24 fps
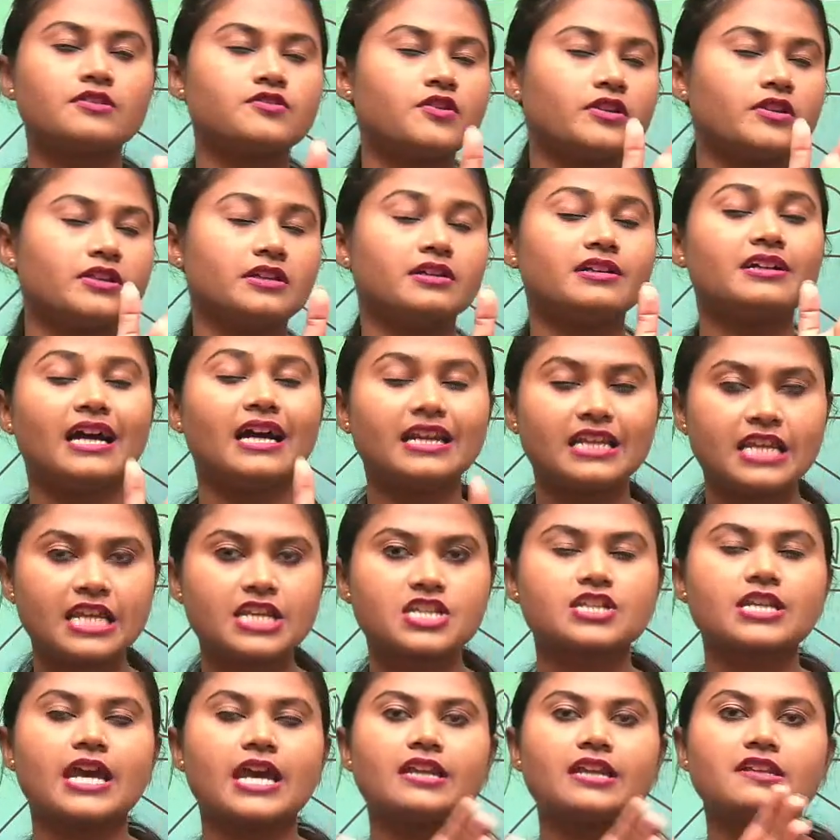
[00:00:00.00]
সরি
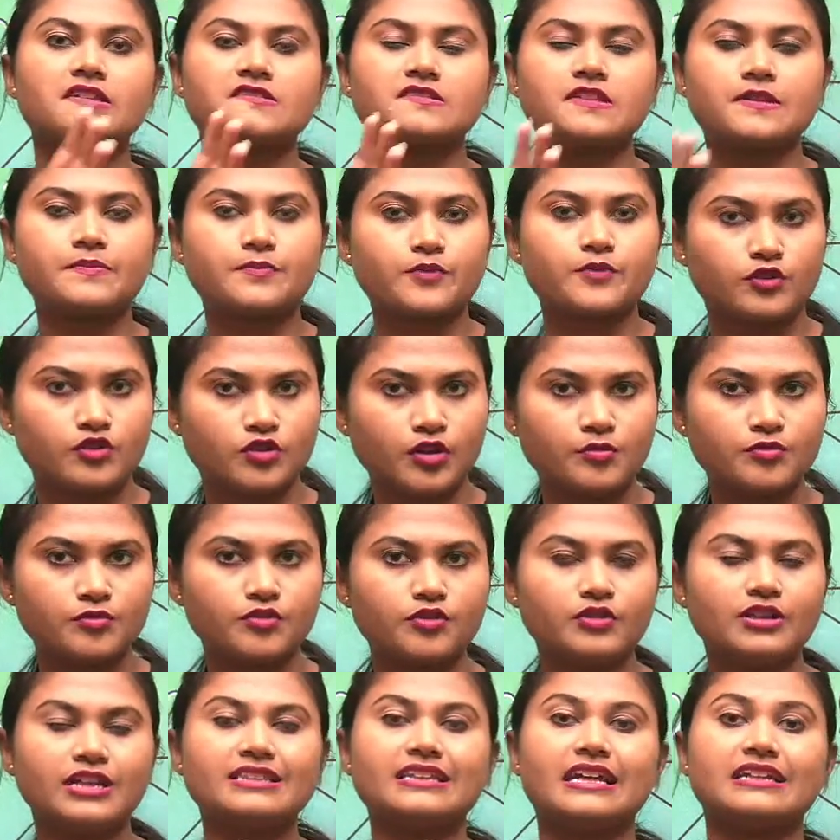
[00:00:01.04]
গণেশ ডাইনেস্টির প্রথম
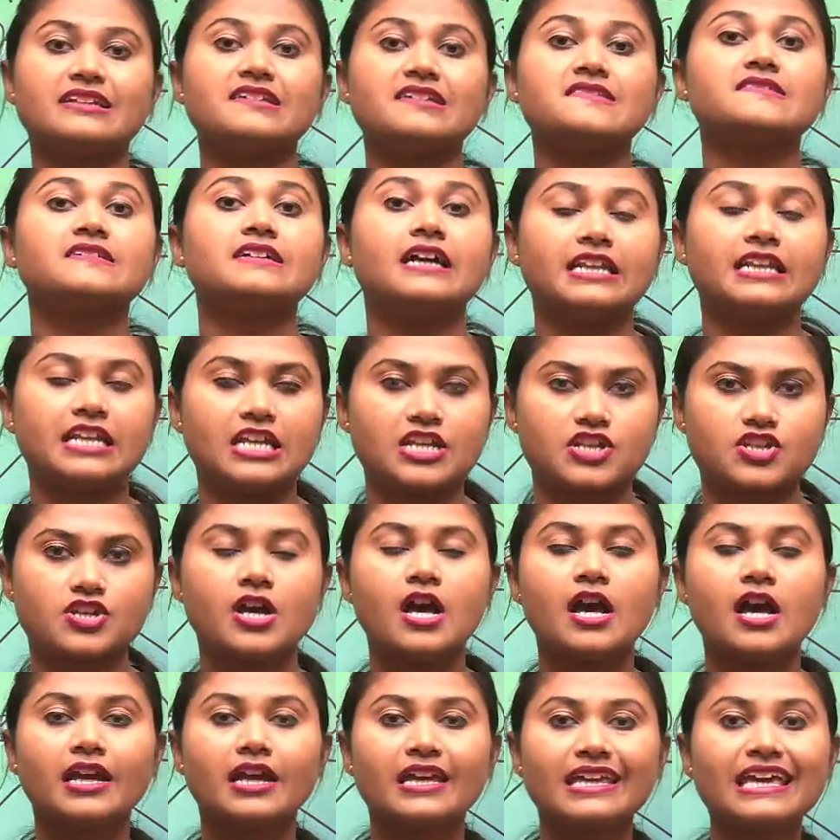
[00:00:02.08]
রুলার দ্যাট ইজ গণেশ
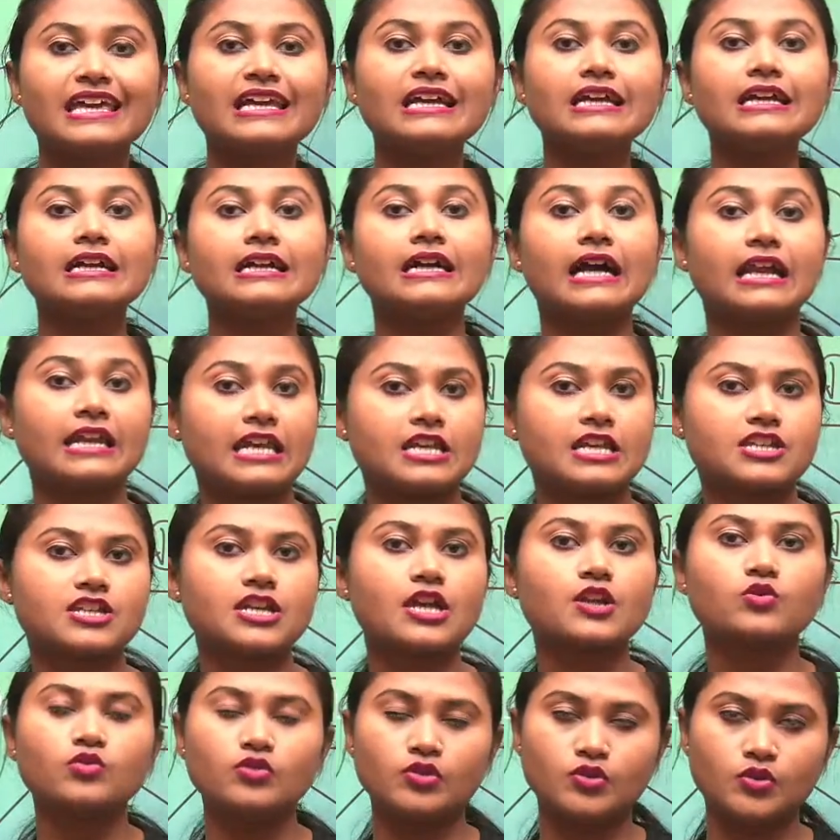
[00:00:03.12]
কিং
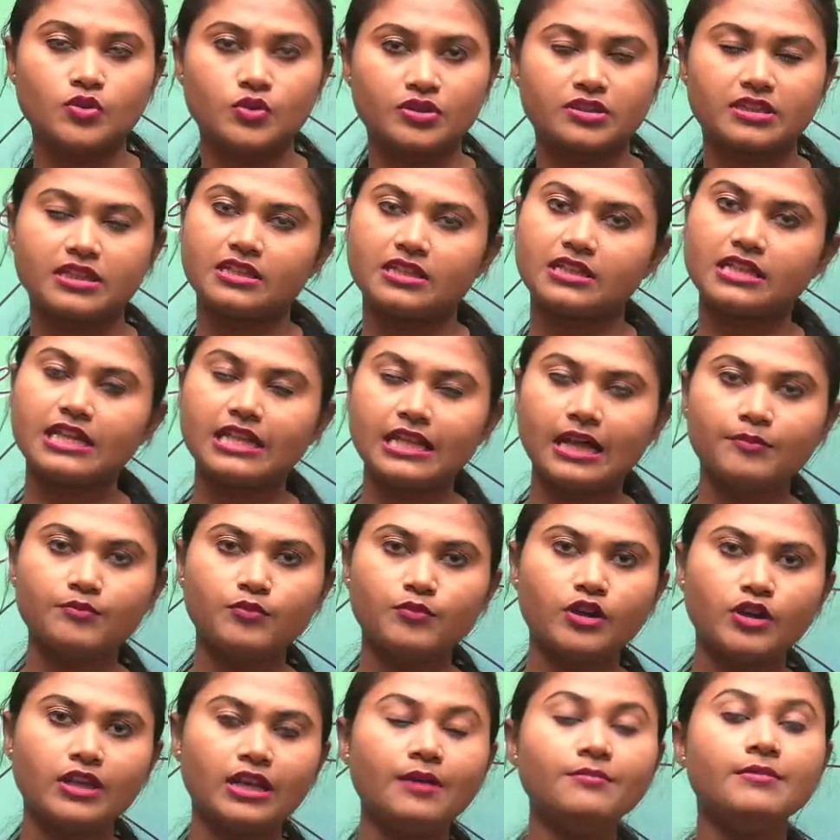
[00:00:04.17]
গণেশা রুল করতেন কি নাম
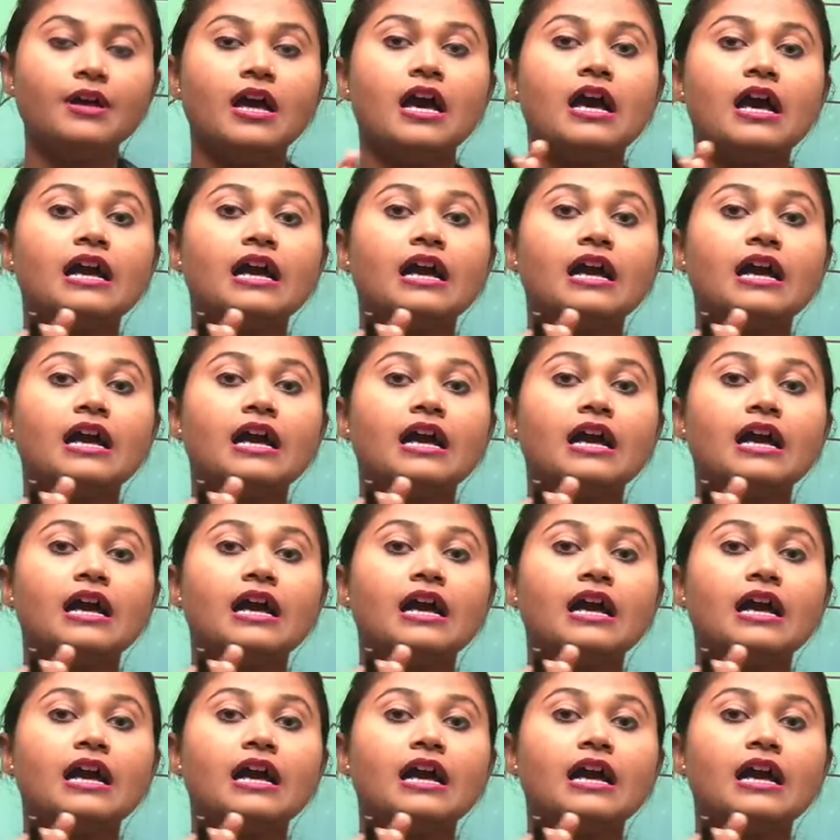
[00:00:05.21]
বললাম